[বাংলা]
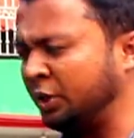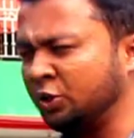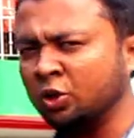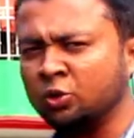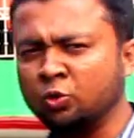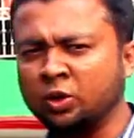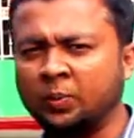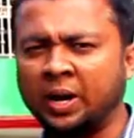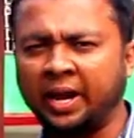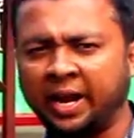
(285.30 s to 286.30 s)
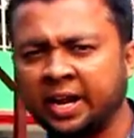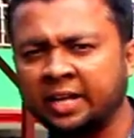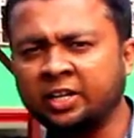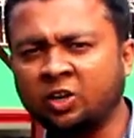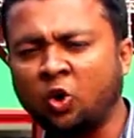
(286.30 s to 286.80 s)
ভিতর দুই বা
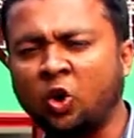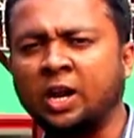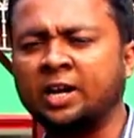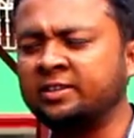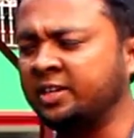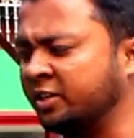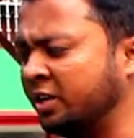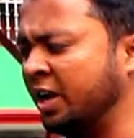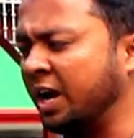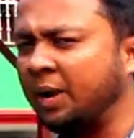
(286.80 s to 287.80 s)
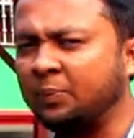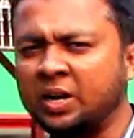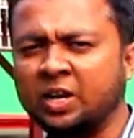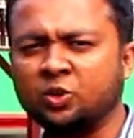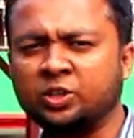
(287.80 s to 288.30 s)
একাধিক হলার দিয়ে
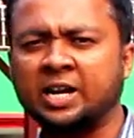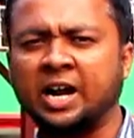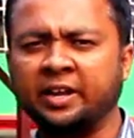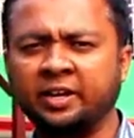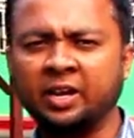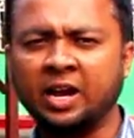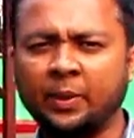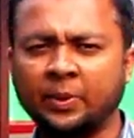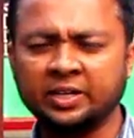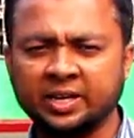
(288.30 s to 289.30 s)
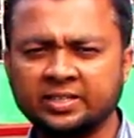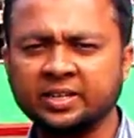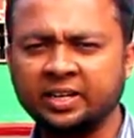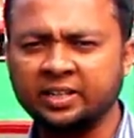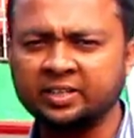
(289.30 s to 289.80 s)
আপনারা যদি গাড়ি আমাদের কাছ
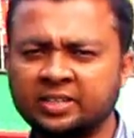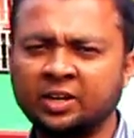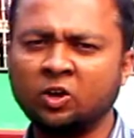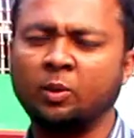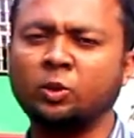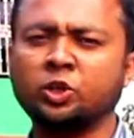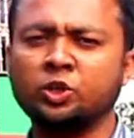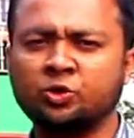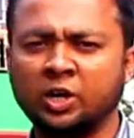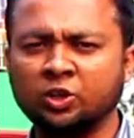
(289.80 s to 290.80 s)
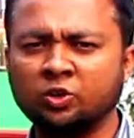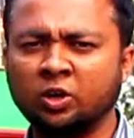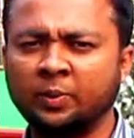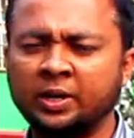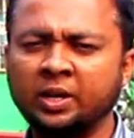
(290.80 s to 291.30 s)
থেকে নিতে চান অবশ্যই যোগাযোগ
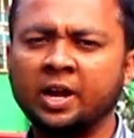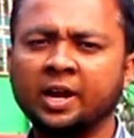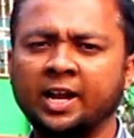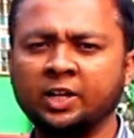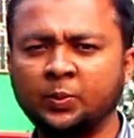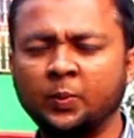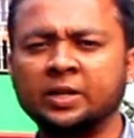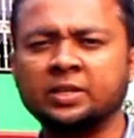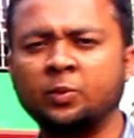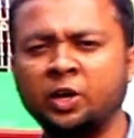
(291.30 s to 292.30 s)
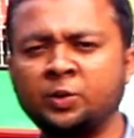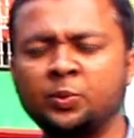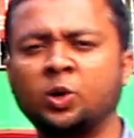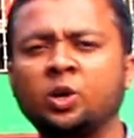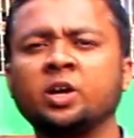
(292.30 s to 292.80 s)
করবেন খালিশপুর বাজার
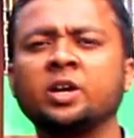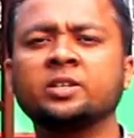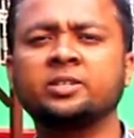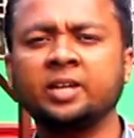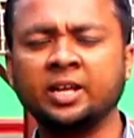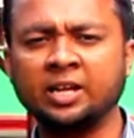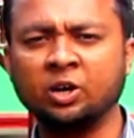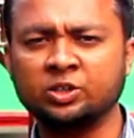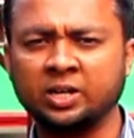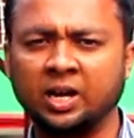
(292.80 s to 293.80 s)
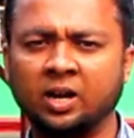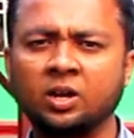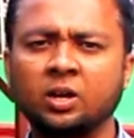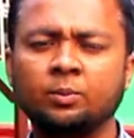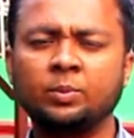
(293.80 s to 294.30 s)
মহেশপুর রোড ঝিনেদাহ জেলা
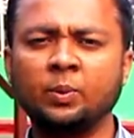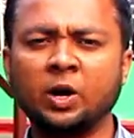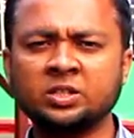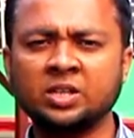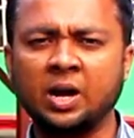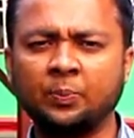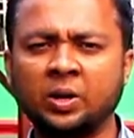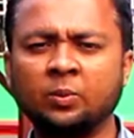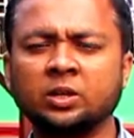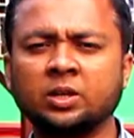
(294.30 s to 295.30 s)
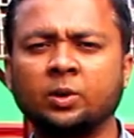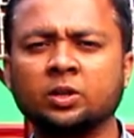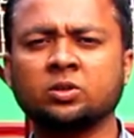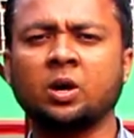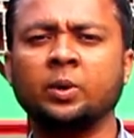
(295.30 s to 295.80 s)
বিবর্স আপনার
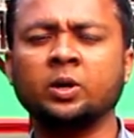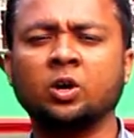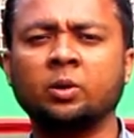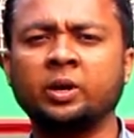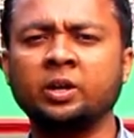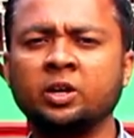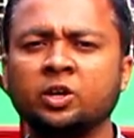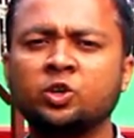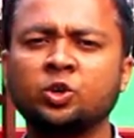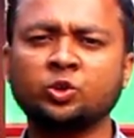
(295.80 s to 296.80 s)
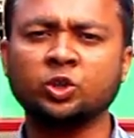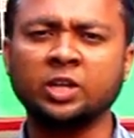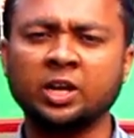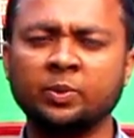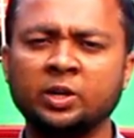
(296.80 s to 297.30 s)
মতামত কমেন্ট করবেন সুস্থ
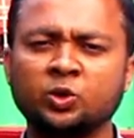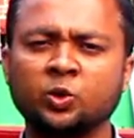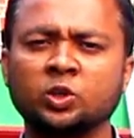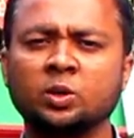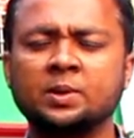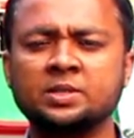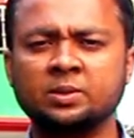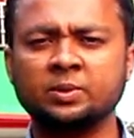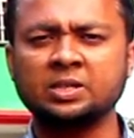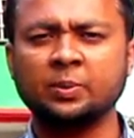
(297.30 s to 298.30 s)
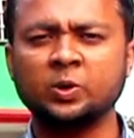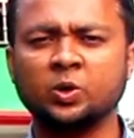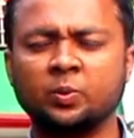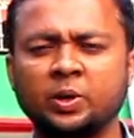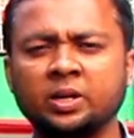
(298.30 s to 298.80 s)
থাকবেন সুন্দরভাবে জীবনযাপন
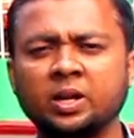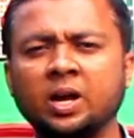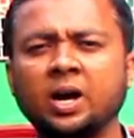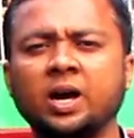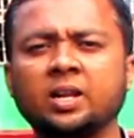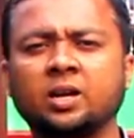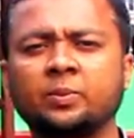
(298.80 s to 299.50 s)
করবেন আল্লাহ